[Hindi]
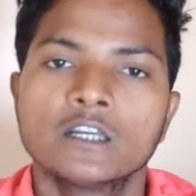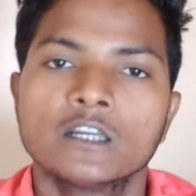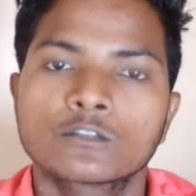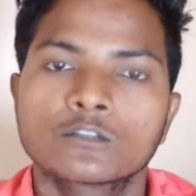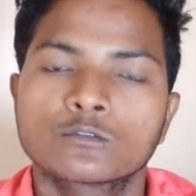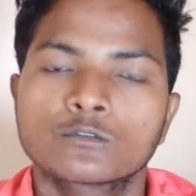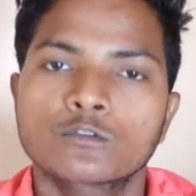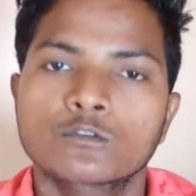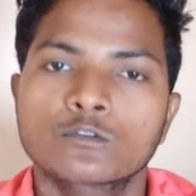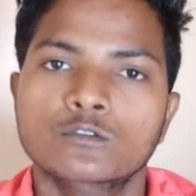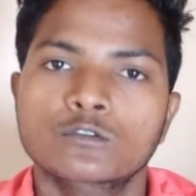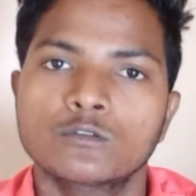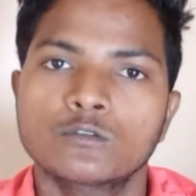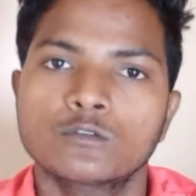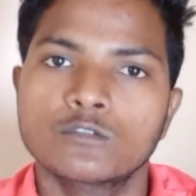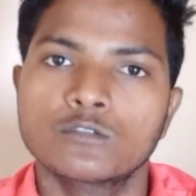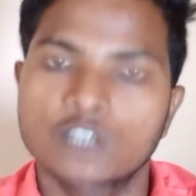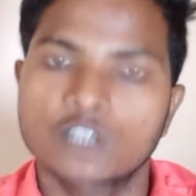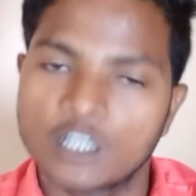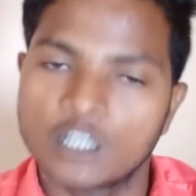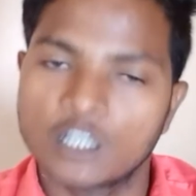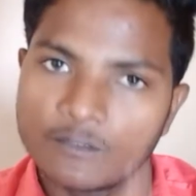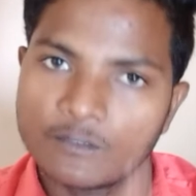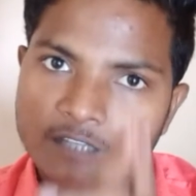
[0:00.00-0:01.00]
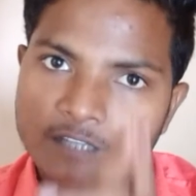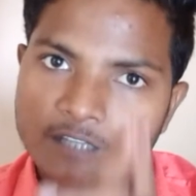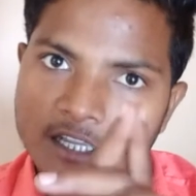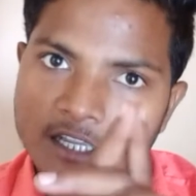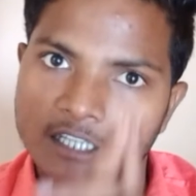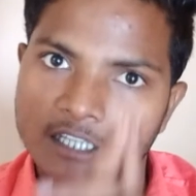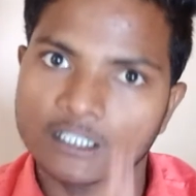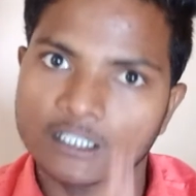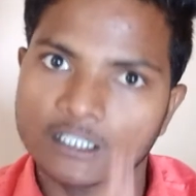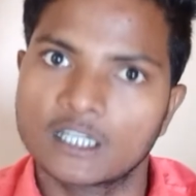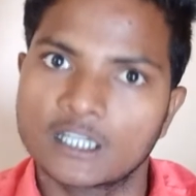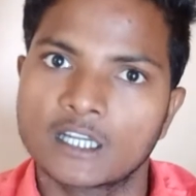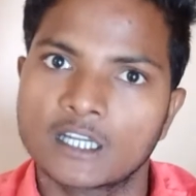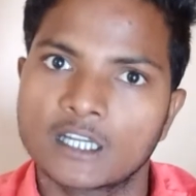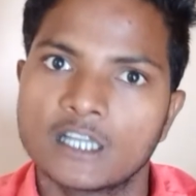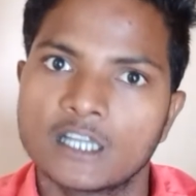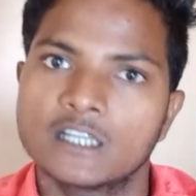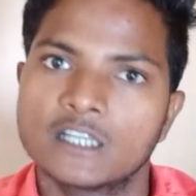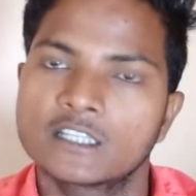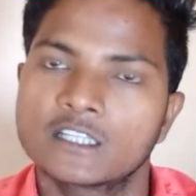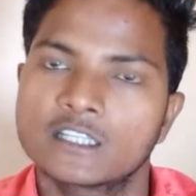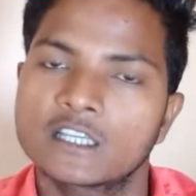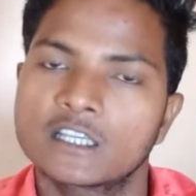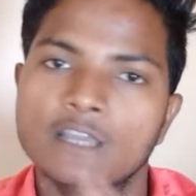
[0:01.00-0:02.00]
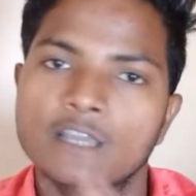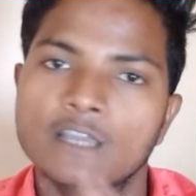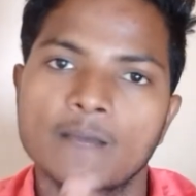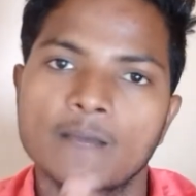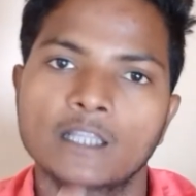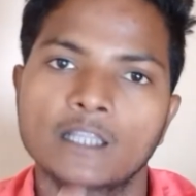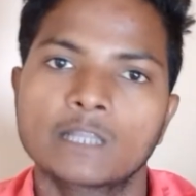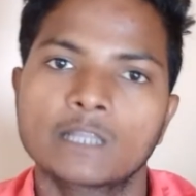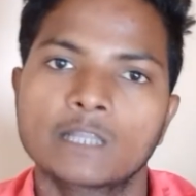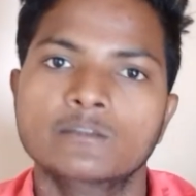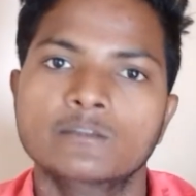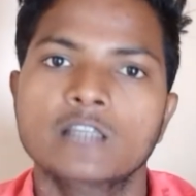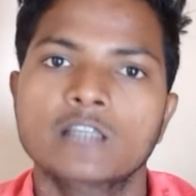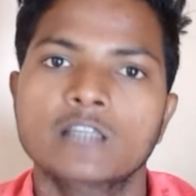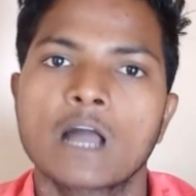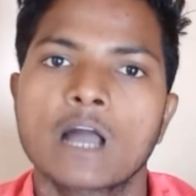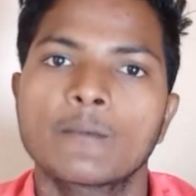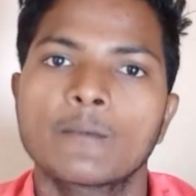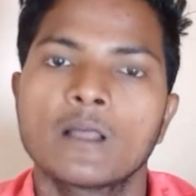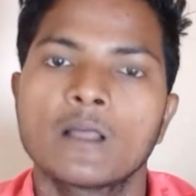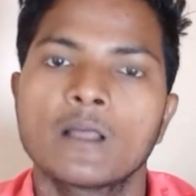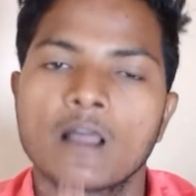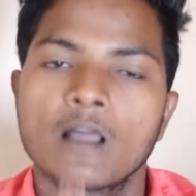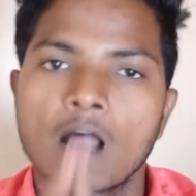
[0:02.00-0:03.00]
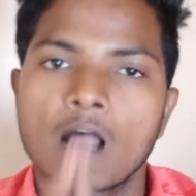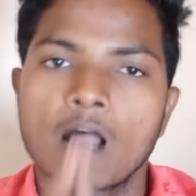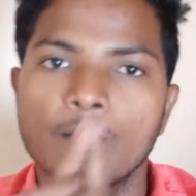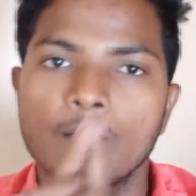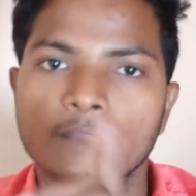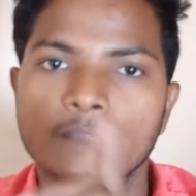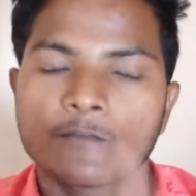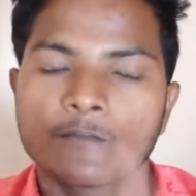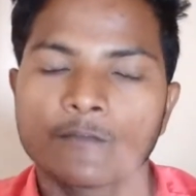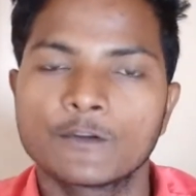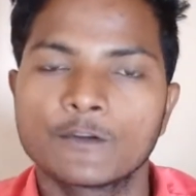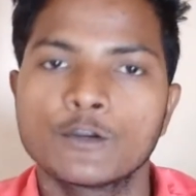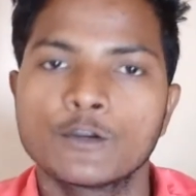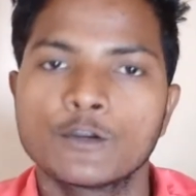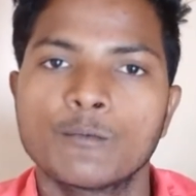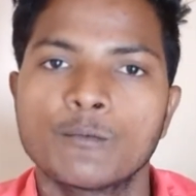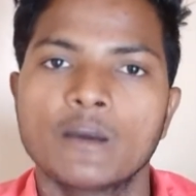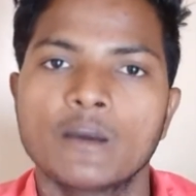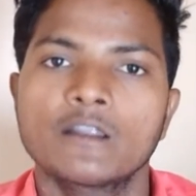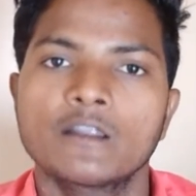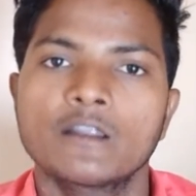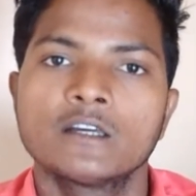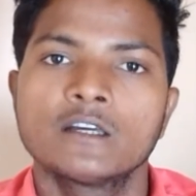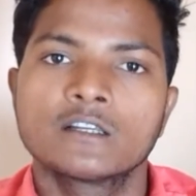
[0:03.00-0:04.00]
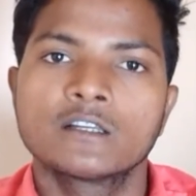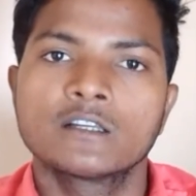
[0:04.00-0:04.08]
तो दोस्तों सिर्फ यही ट्रिक है इसी के माध्यम से आप अपने वीडियो पर